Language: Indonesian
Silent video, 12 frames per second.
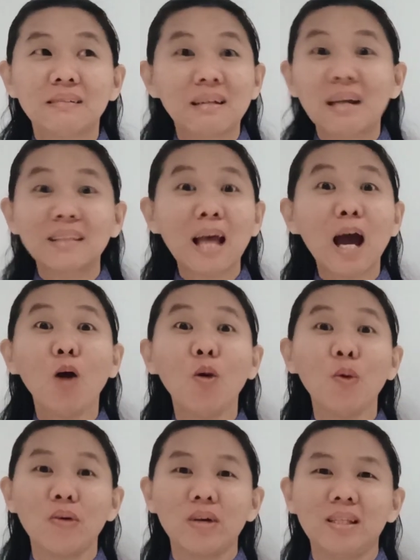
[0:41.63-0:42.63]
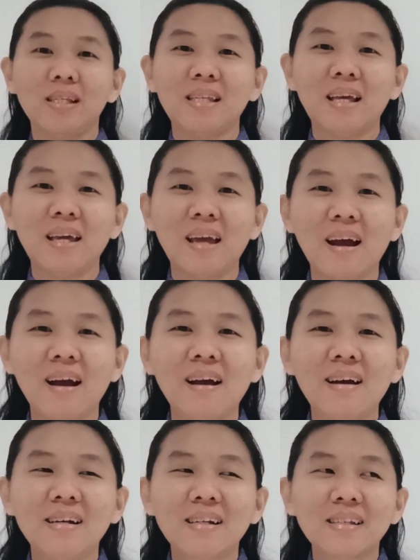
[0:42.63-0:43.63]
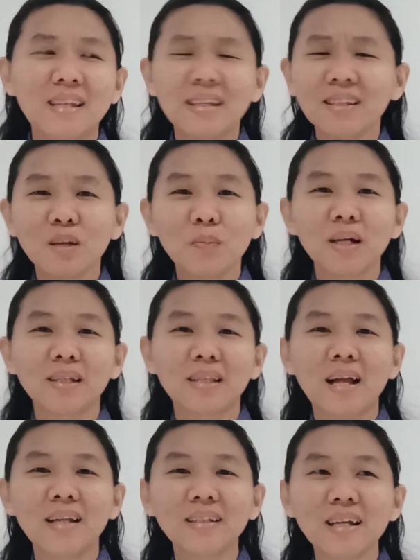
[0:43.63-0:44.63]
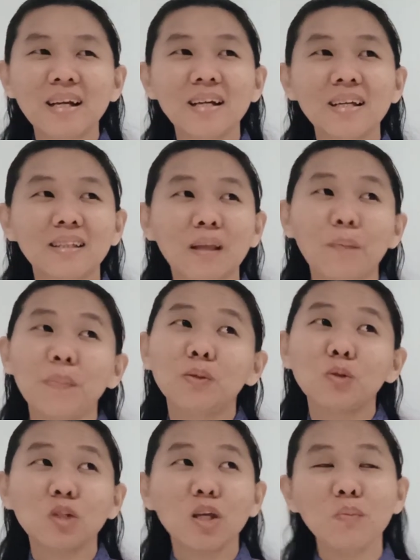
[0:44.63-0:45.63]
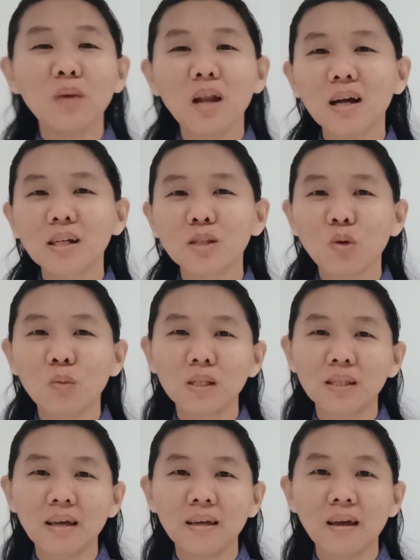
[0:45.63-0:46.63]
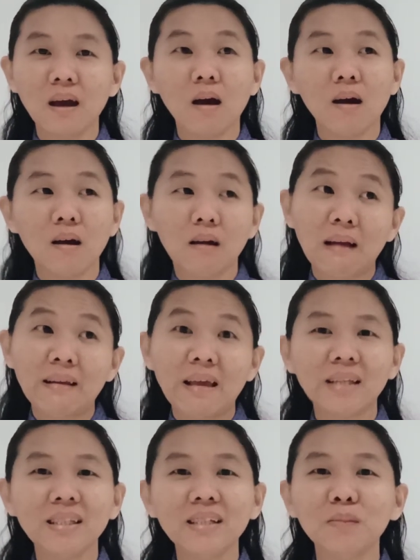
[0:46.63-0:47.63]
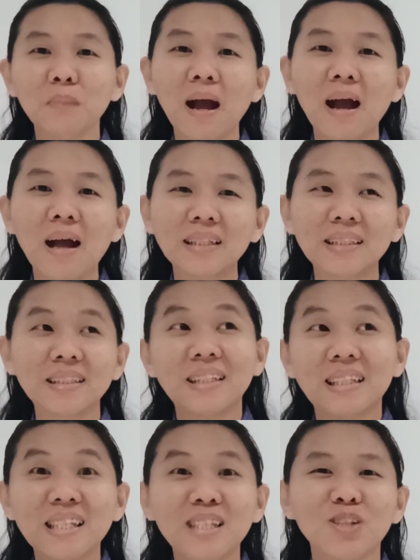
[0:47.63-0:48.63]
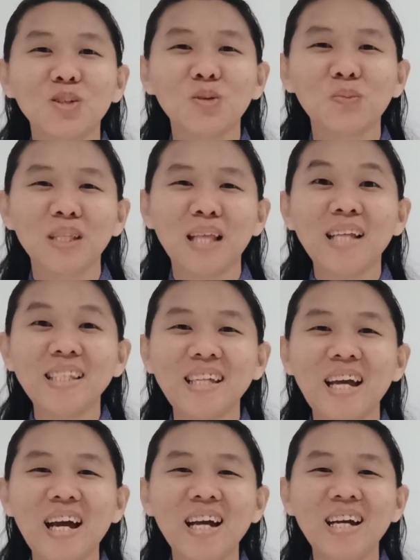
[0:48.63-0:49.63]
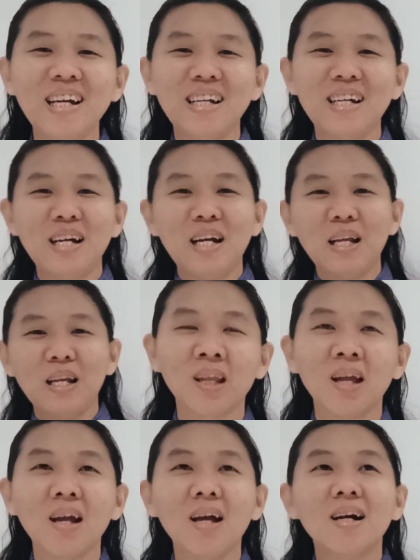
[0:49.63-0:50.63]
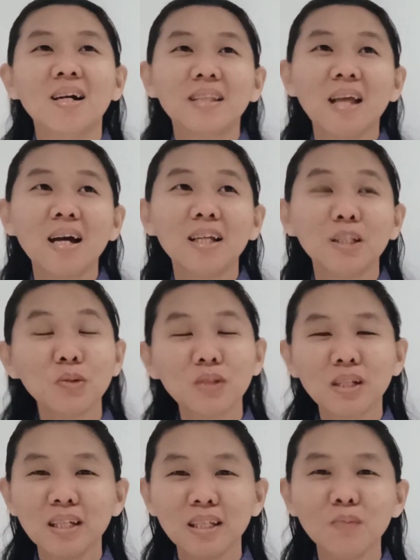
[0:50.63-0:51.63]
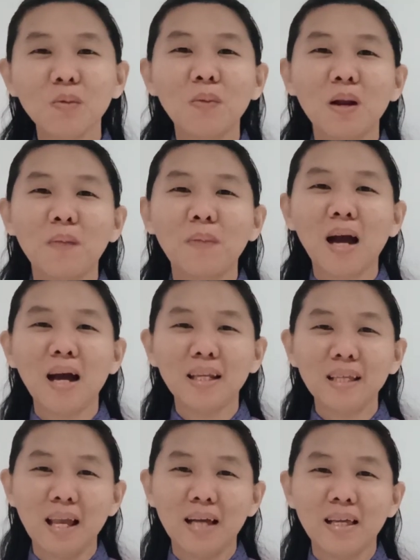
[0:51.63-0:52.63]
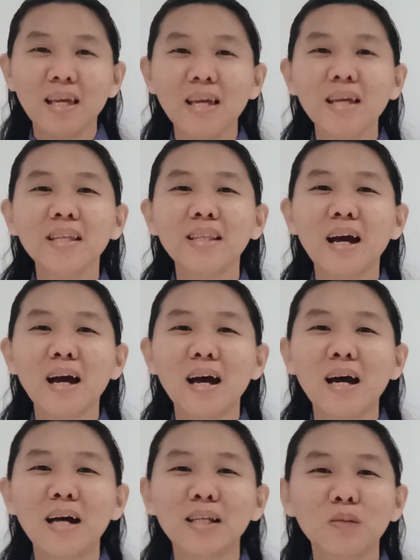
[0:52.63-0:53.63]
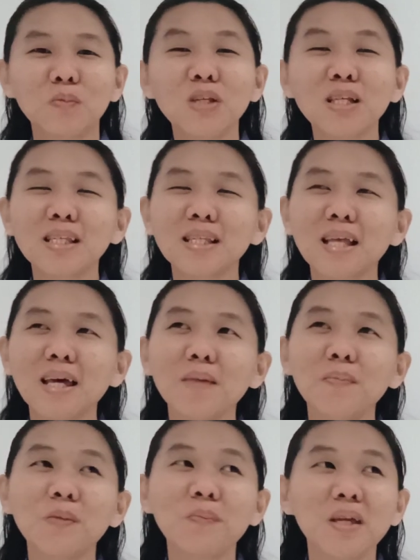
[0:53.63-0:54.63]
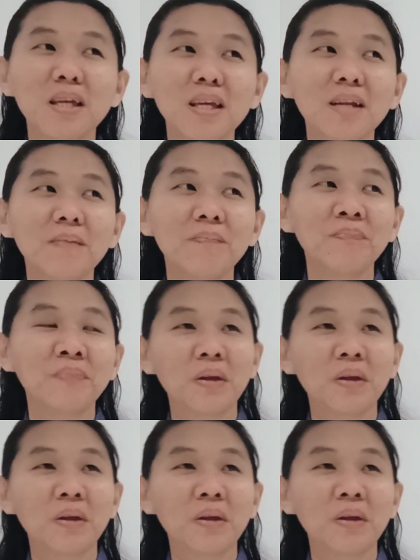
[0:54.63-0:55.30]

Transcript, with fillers: Nggak tahu, kata saya. Saya tidak mengenalnya, tapi tuh saya bilang ke suami saya, kali aja jemaat, jadi senyumin aja. Dan itu terjadi beberapa kali lagi, dan kemudian saya berpikir,